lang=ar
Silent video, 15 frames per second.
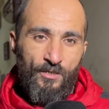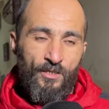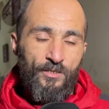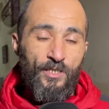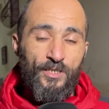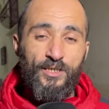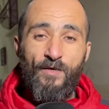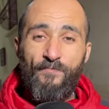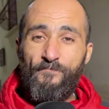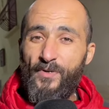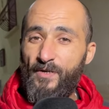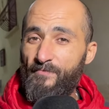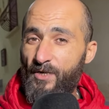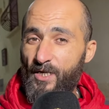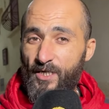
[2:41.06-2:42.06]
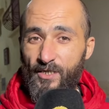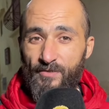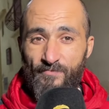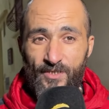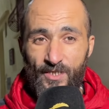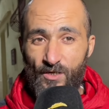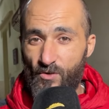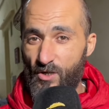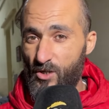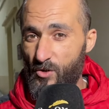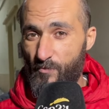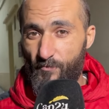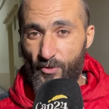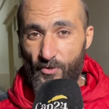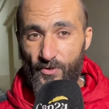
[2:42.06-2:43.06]
حنا الطبر ما كاين منا والو
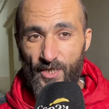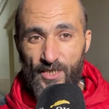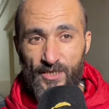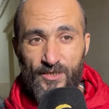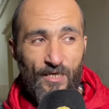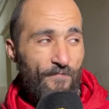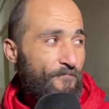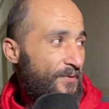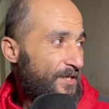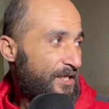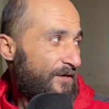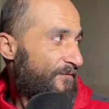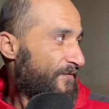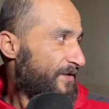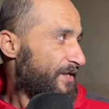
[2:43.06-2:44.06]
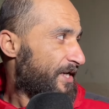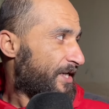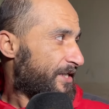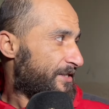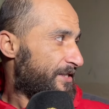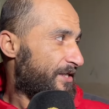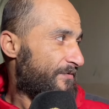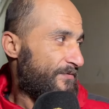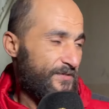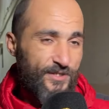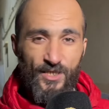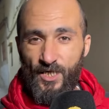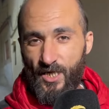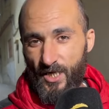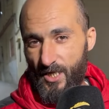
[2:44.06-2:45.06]
بوبل كيطبر كيفيقنا هي
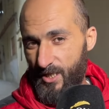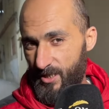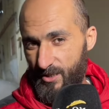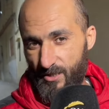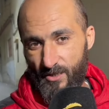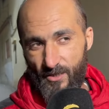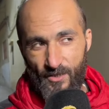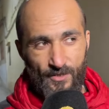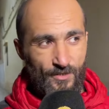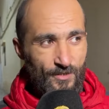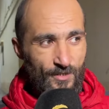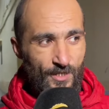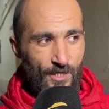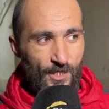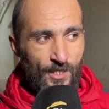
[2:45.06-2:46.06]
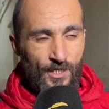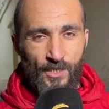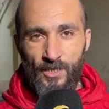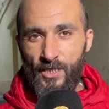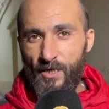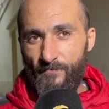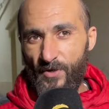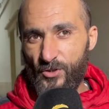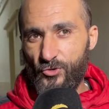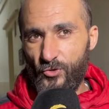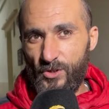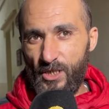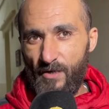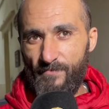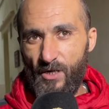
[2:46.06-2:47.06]
التقاليد يا ما
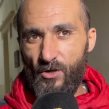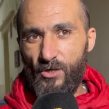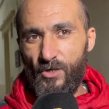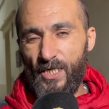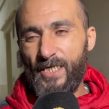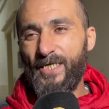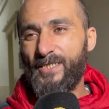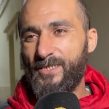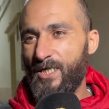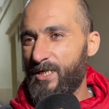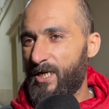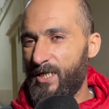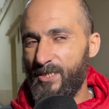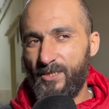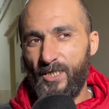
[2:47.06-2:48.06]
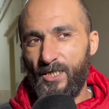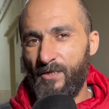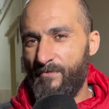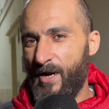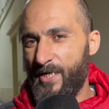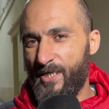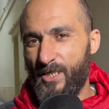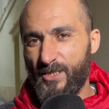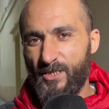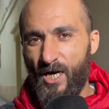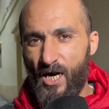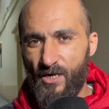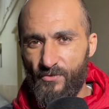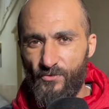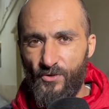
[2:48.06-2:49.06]
السنه ما والو ولكن التقاليد ديالنا معنا لازم
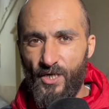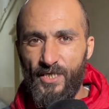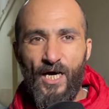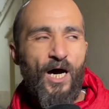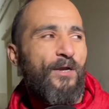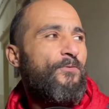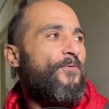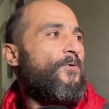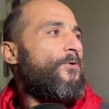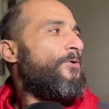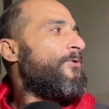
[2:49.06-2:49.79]
نحاربوها نحاربوا